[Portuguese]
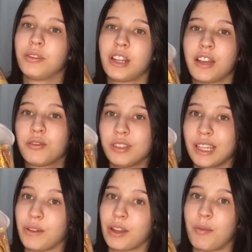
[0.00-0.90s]

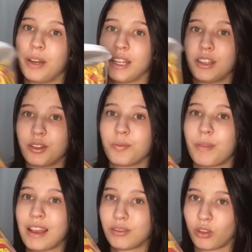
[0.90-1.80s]
cajuzinho, que é o brigadeiro de
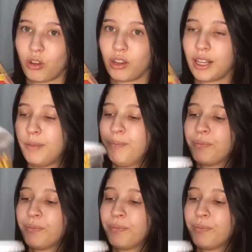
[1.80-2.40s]
paçoca.